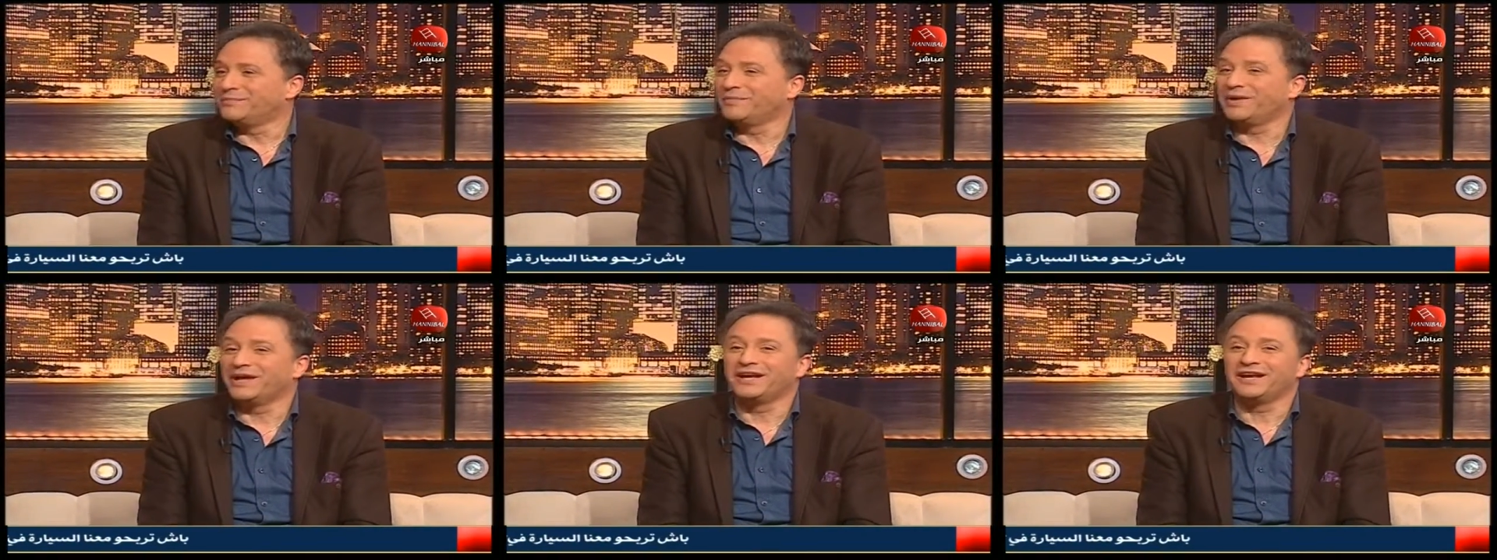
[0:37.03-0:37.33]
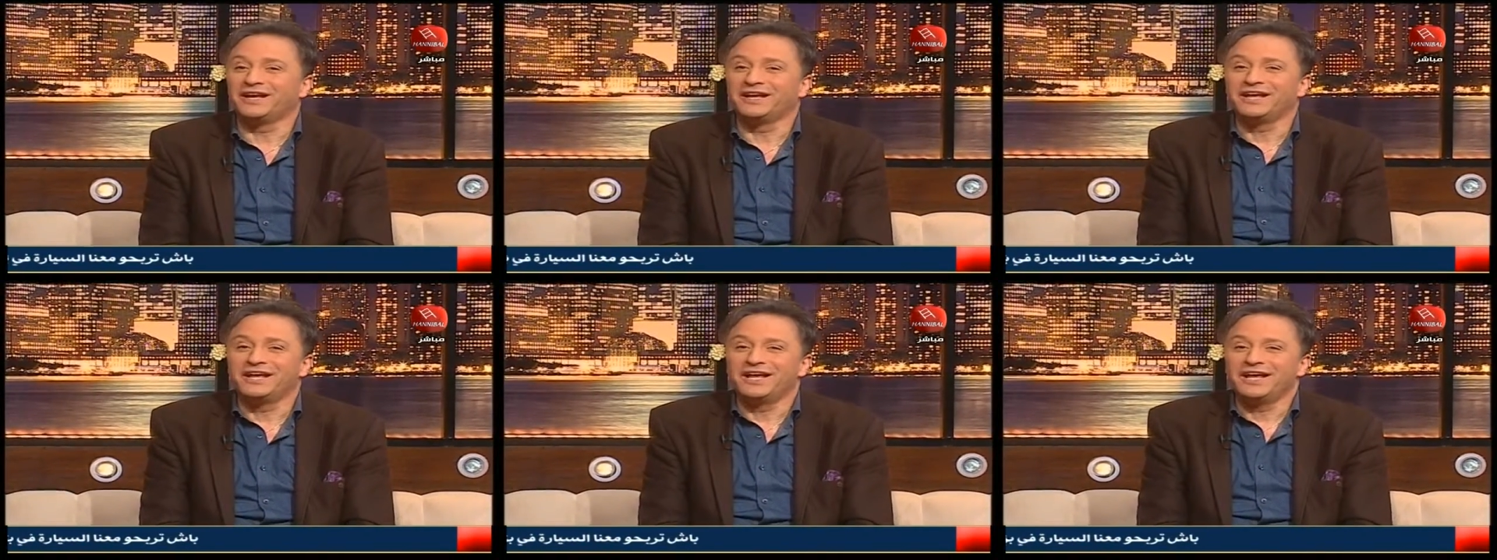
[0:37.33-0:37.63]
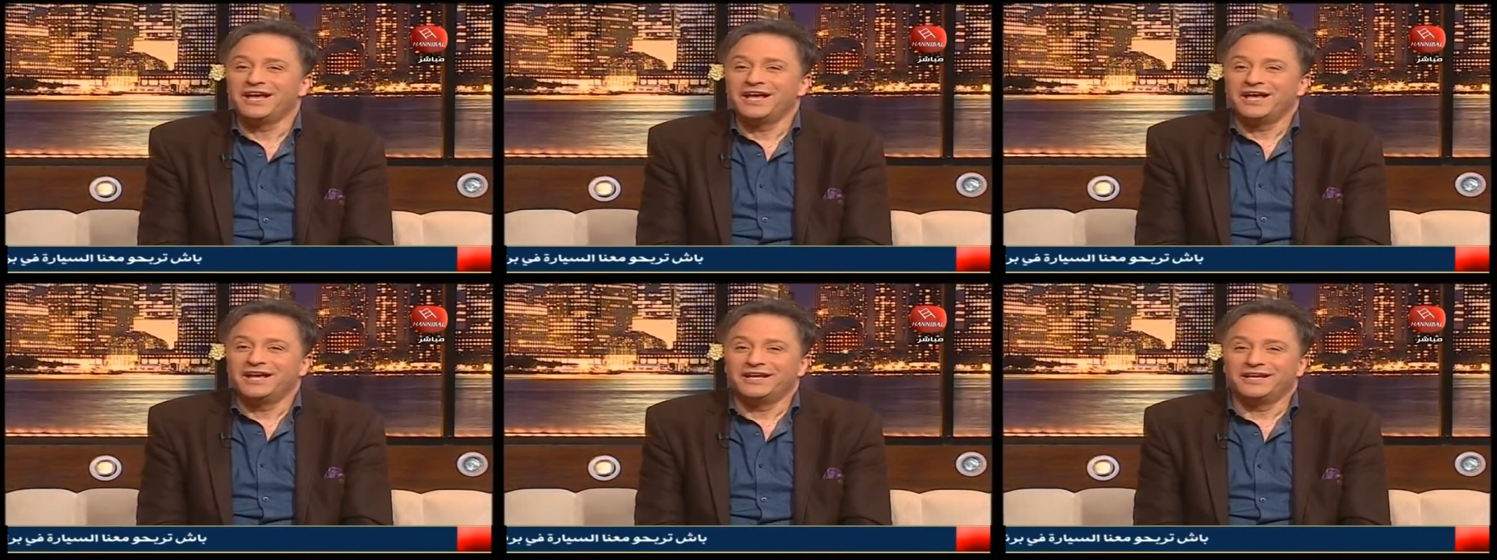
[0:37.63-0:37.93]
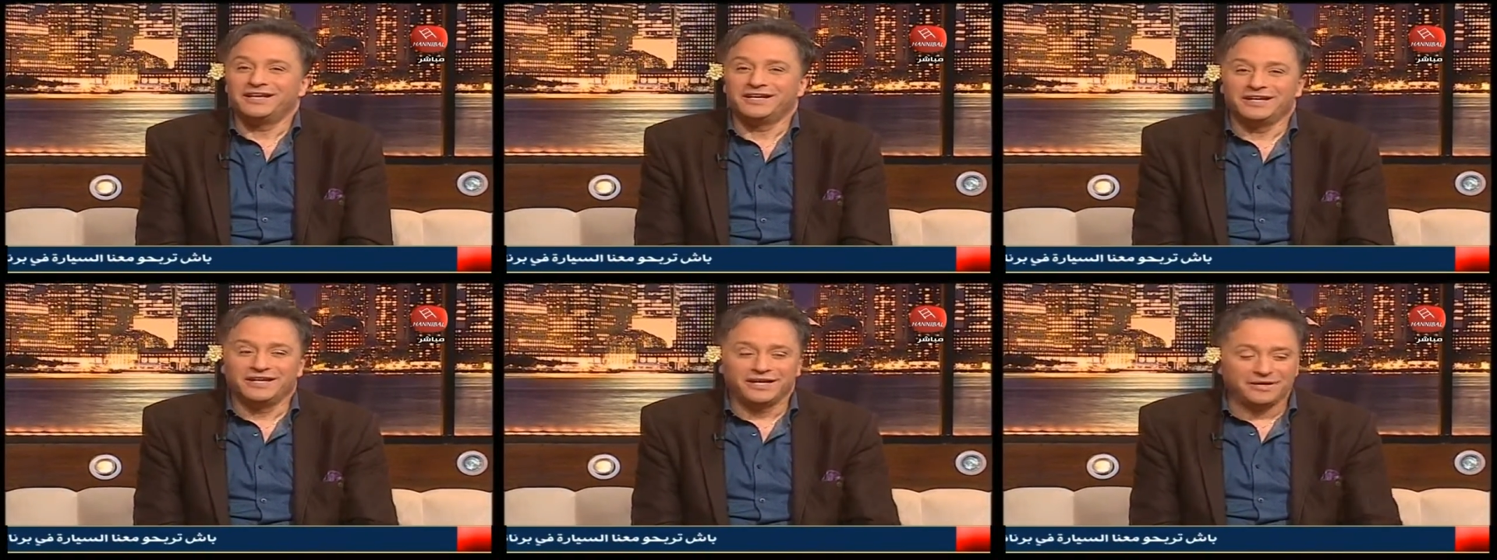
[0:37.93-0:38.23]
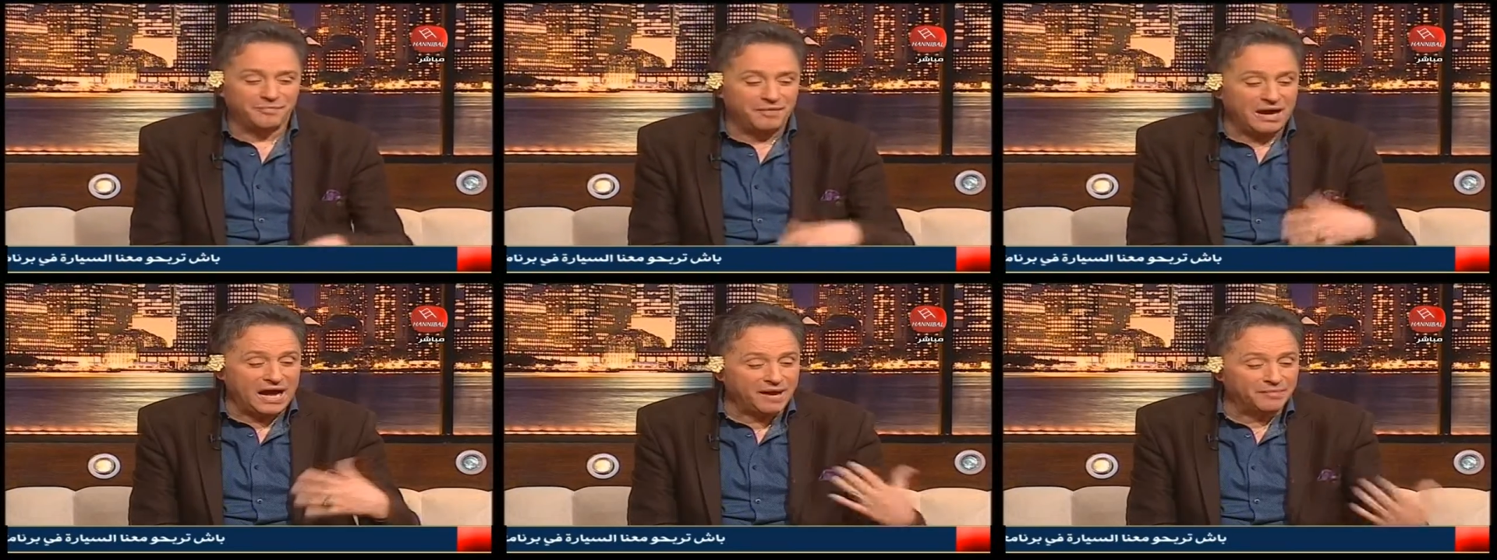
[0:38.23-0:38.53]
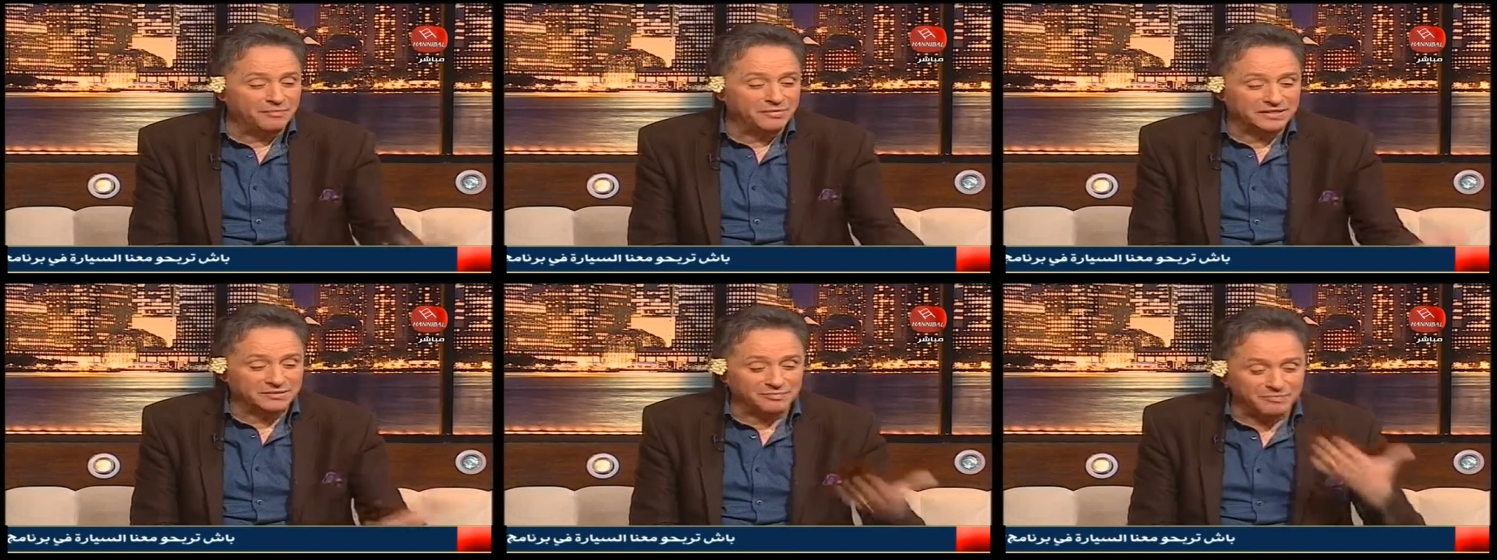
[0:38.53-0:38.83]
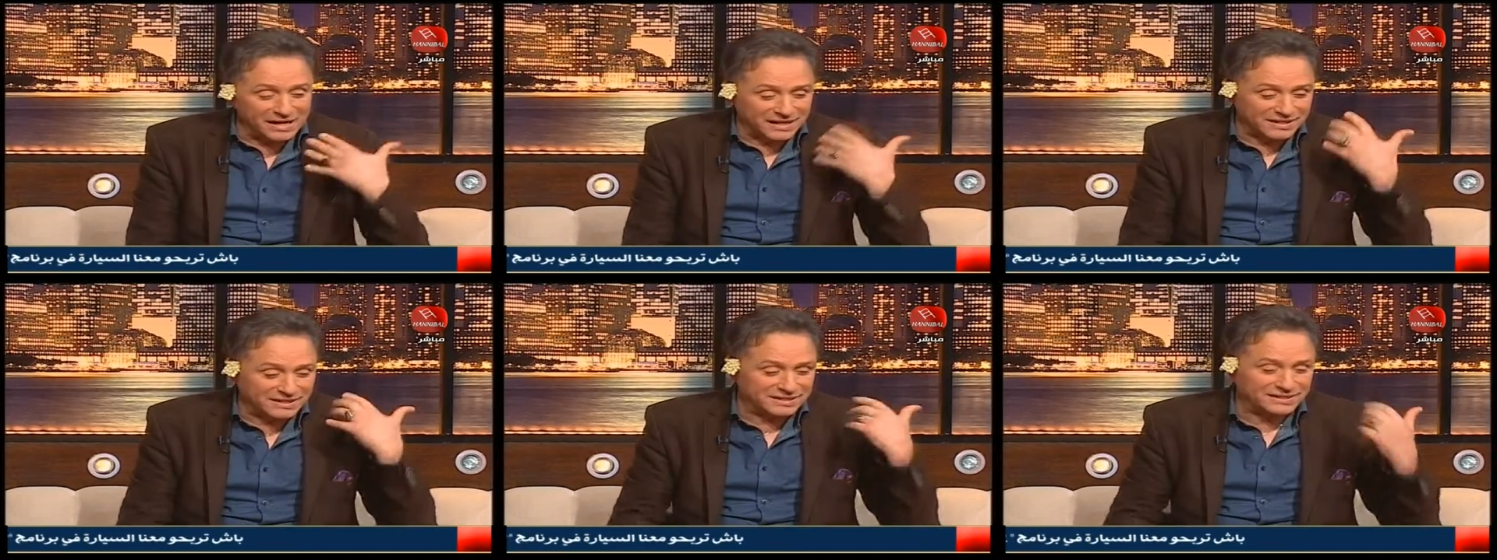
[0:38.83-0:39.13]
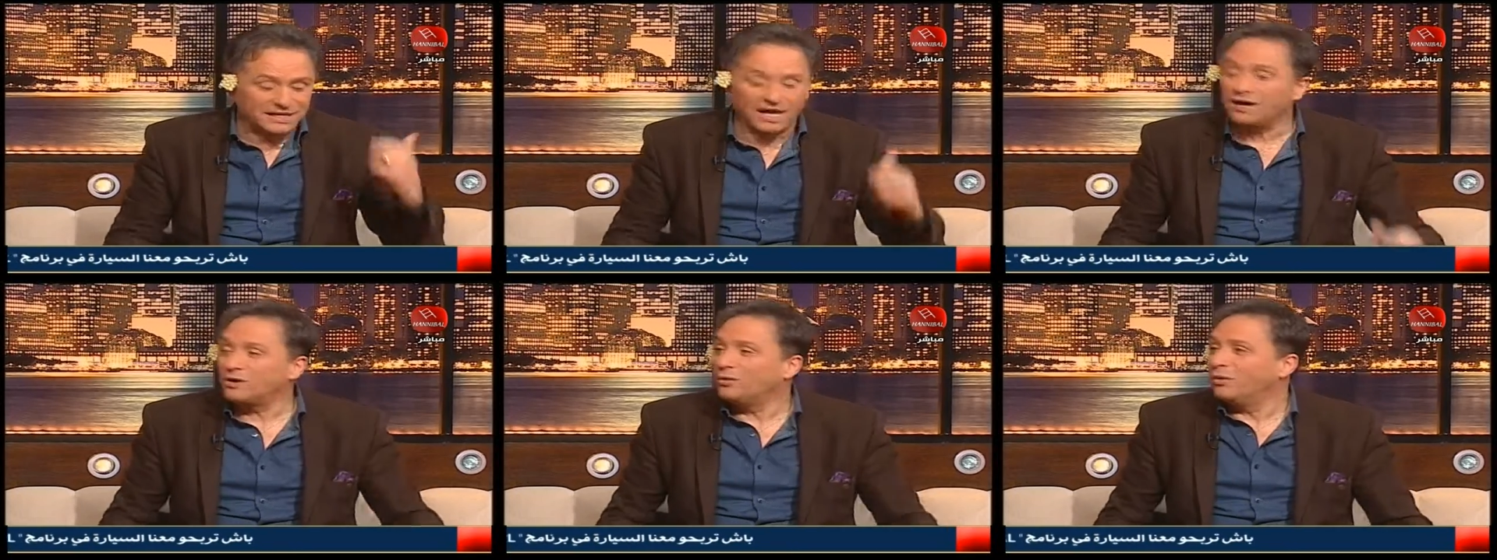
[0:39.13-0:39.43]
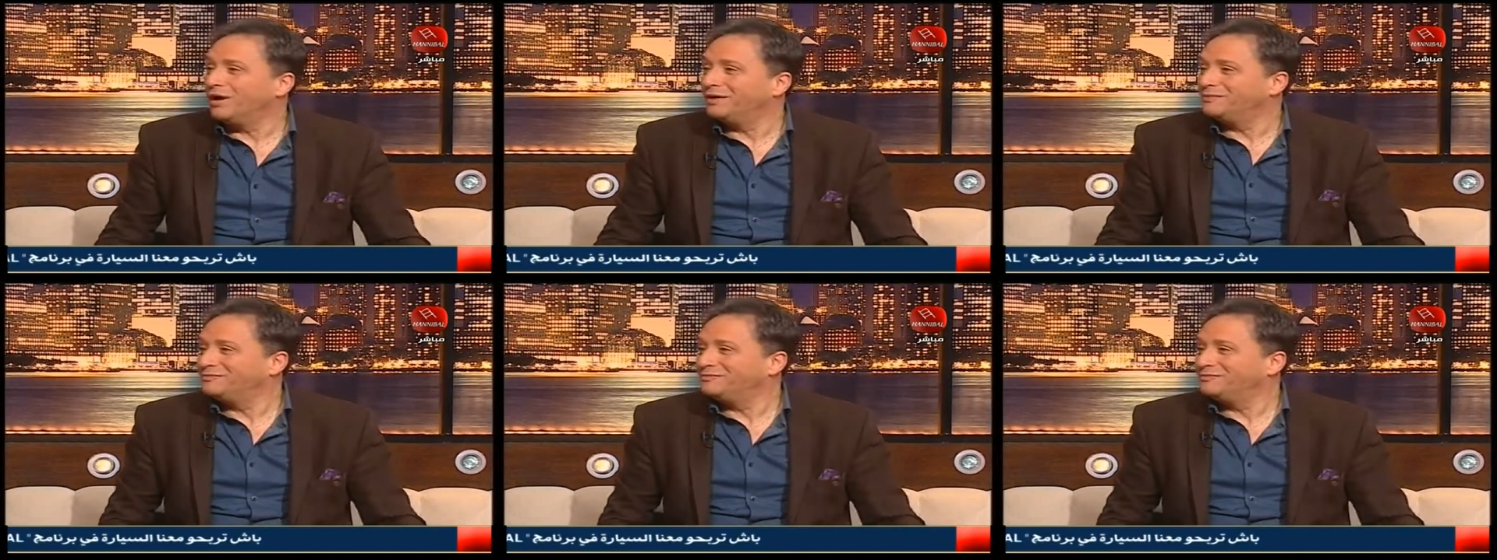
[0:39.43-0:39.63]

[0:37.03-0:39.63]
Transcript: مي محبه ماكس اقوى